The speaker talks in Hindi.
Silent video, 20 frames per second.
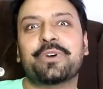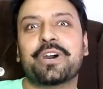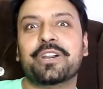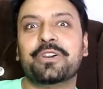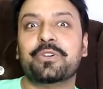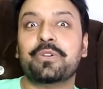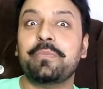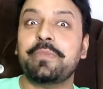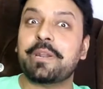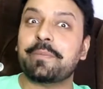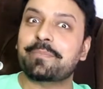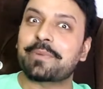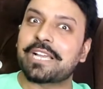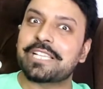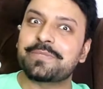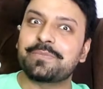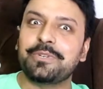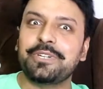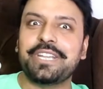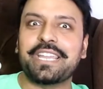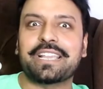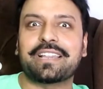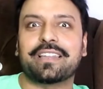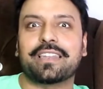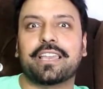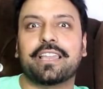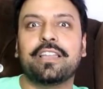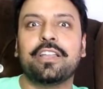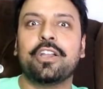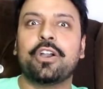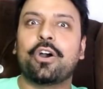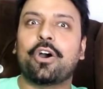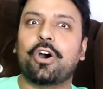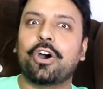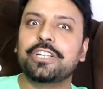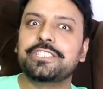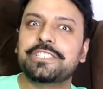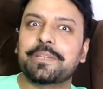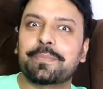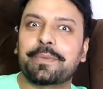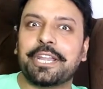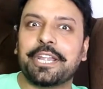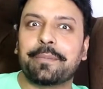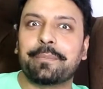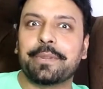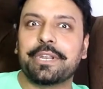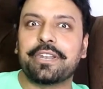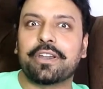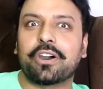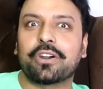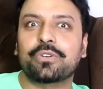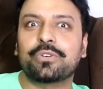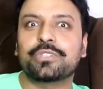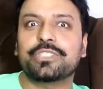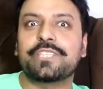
दुआ करो मेरा प्राइस बोर्ड निकल आए और जब गेट पे नॉक